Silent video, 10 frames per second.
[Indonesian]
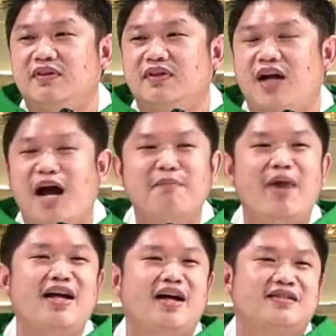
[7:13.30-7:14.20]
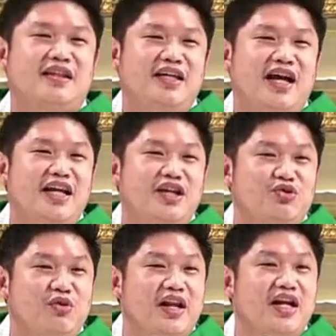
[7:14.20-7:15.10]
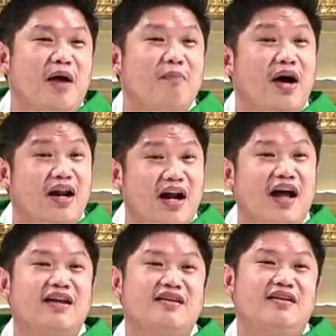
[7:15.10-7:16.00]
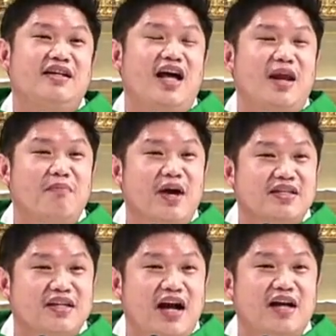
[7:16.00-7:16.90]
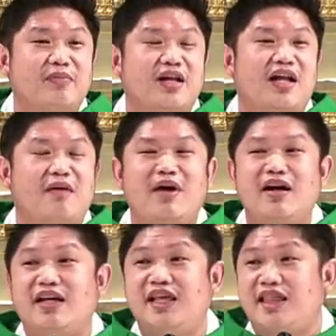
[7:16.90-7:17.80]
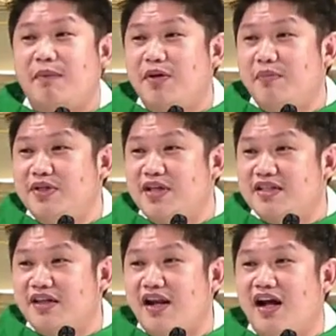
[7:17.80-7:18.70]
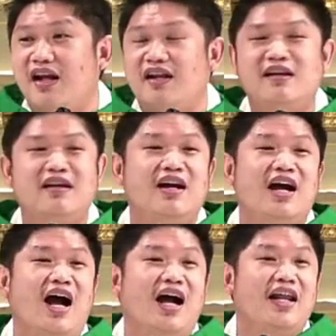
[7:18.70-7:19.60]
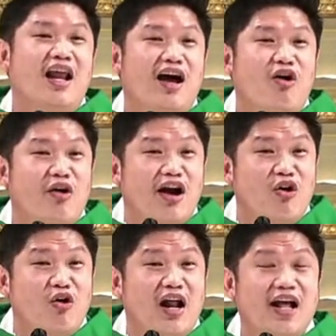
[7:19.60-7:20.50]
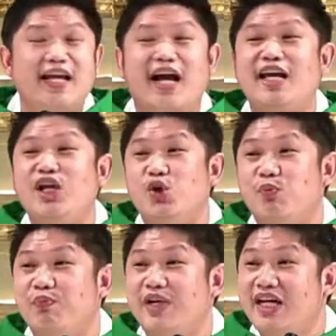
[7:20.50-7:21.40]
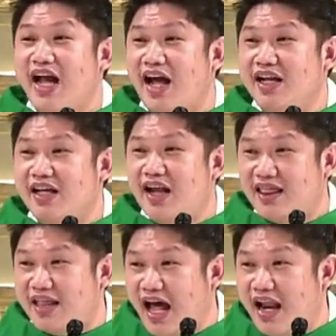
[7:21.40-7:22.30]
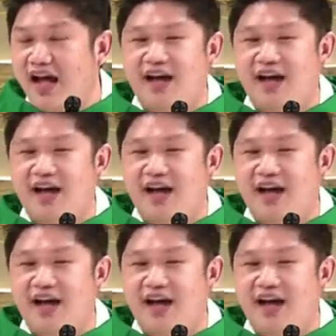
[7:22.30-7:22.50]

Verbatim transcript: Hamba yang setia ini juga digambarkan di dalam bacaan pertama Kitab Kebijaksanaan adalah orang-orang yang hidup di hadirat Allah